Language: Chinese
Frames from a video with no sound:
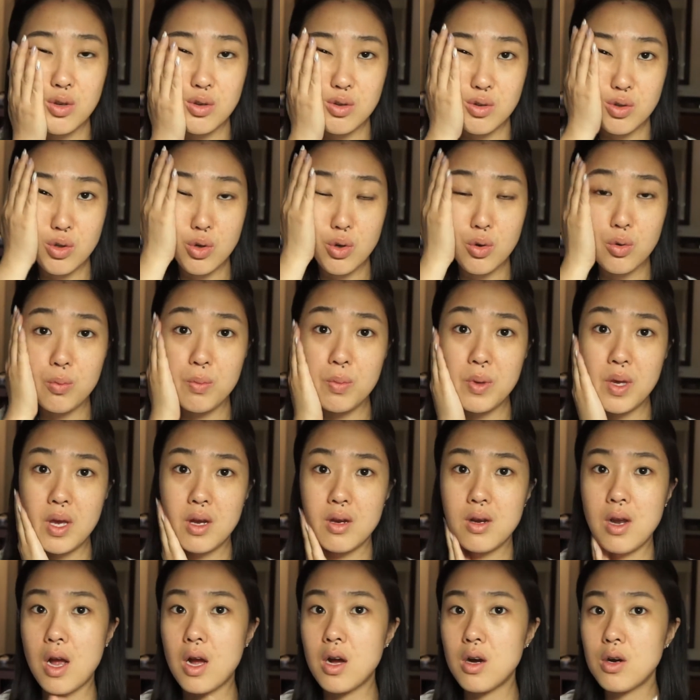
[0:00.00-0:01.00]
右边，
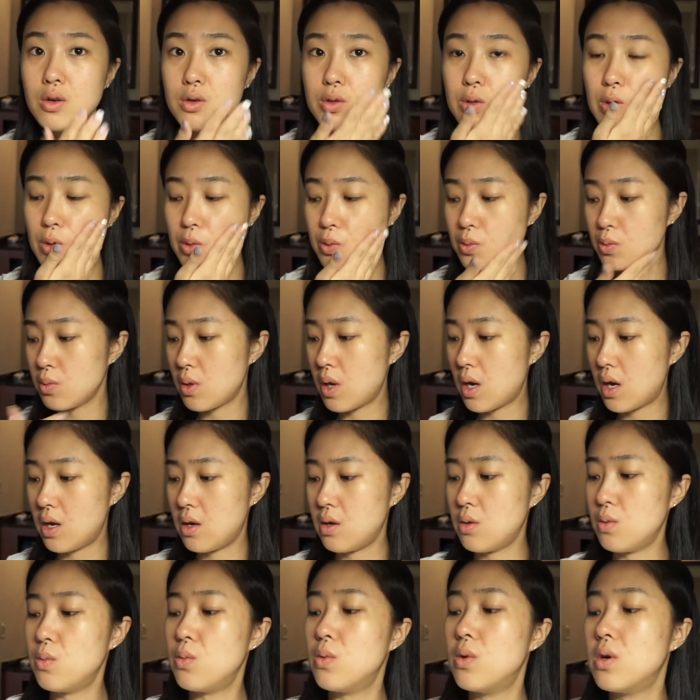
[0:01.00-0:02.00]
然后用
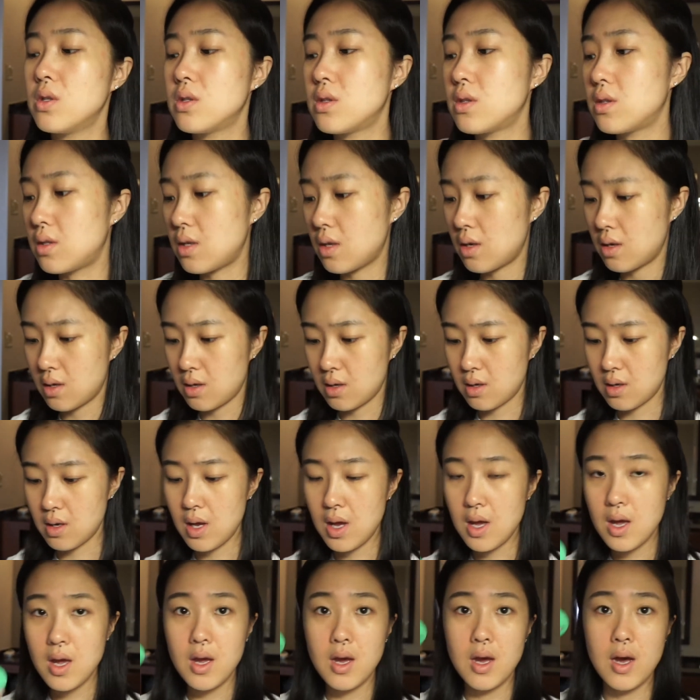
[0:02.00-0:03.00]
啊我的
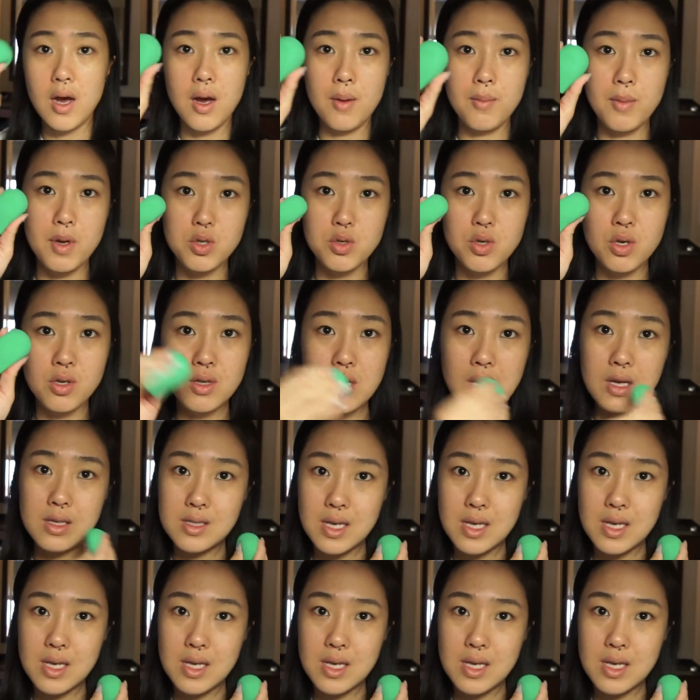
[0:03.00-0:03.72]
啊美妆蛋